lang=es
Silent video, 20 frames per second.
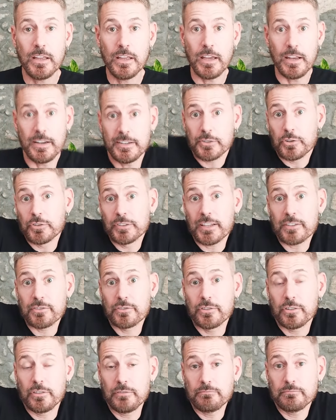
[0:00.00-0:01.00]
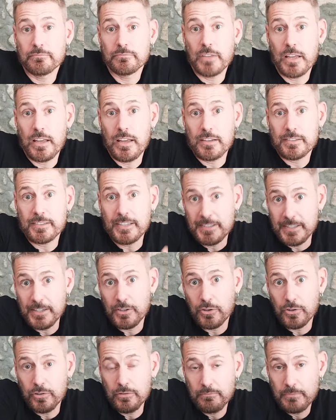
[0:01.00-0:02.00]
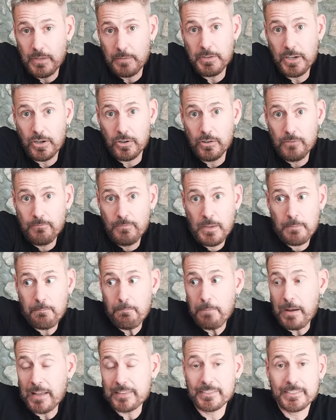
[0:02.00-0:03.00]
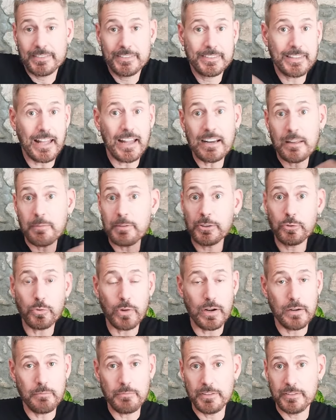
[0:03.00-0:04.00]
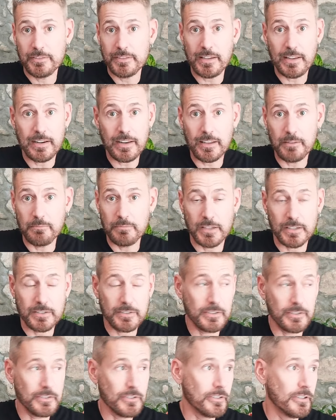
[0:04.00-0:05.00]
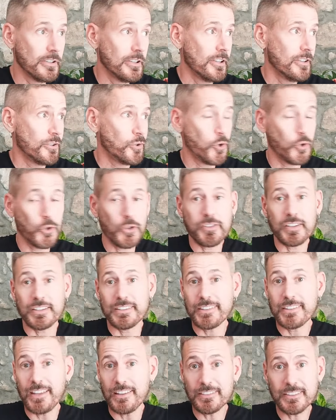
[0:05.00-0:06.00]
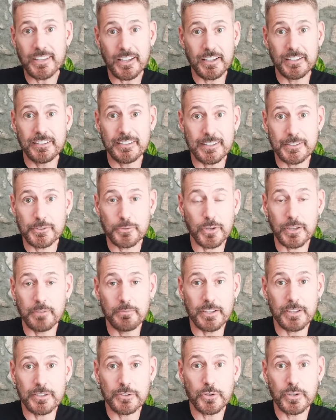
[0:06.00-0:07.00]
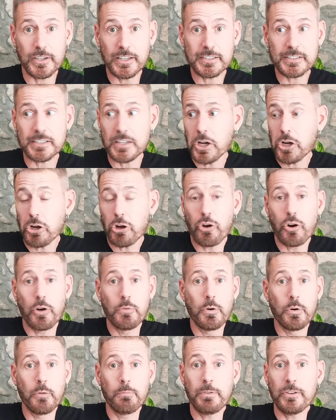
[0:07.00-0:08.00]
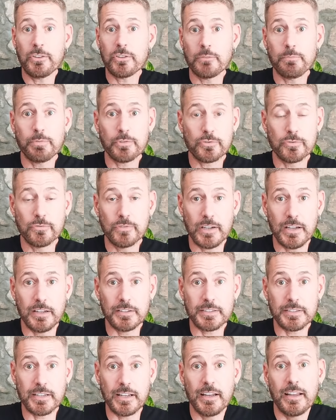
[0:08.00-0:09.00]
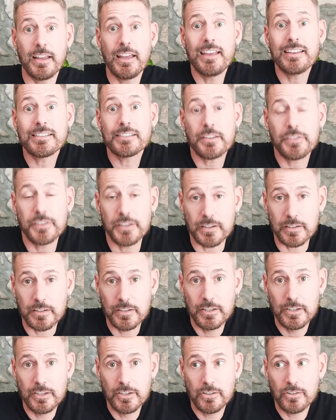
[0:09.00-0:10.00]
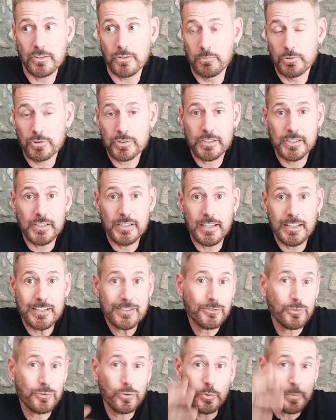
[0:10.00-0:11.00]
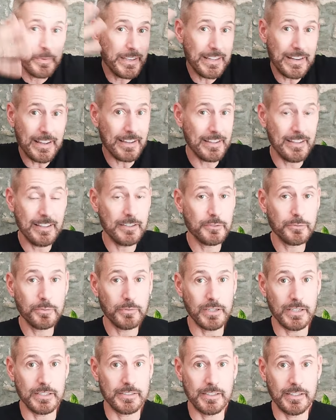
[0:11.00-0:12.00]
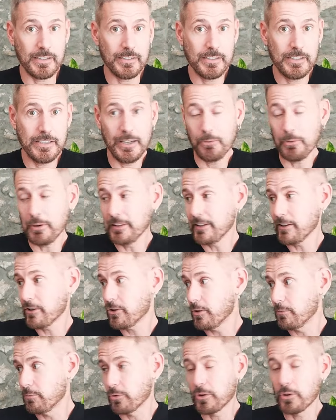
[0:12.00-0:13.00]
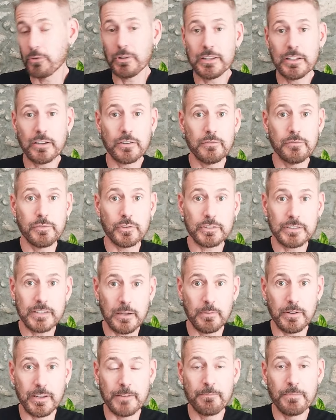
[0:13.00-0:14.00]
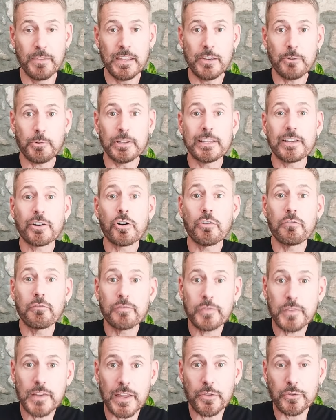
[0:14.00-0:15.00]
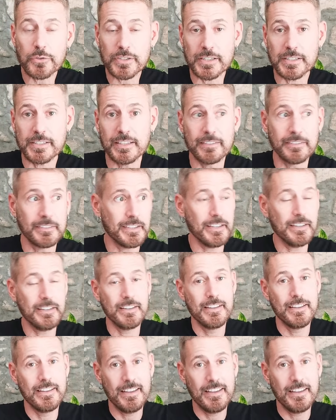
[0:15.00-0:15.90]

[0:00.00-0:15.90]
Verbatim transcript: En este contexto, este chico, mi amigo, va tan habitualmente al gimnasio, conoce tanta gente en su gimnasio que es como Pedro por su casa. Es decir, como si estuviera en su casa, igual de cómodo, igual de confortable, igual de confiado se siente